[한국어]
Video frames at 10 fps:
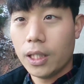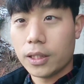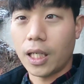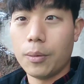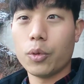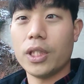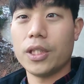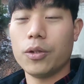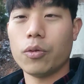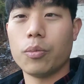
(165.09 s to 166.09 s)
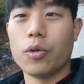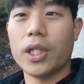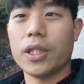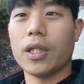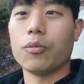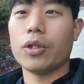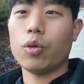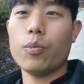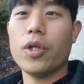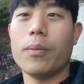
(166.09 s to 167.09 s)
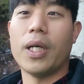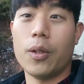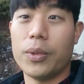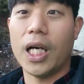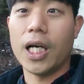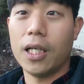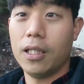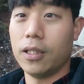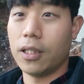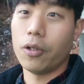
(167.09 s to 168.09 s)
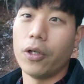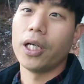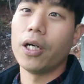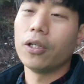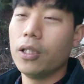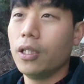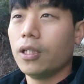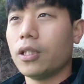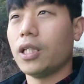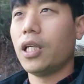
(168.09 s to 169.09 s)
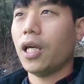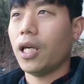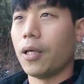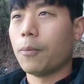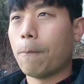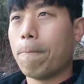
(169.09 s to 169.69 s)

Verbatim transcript: 잘못된 신호를 보내기 때문에 소변이 마렵다는 거예요. 근데 이게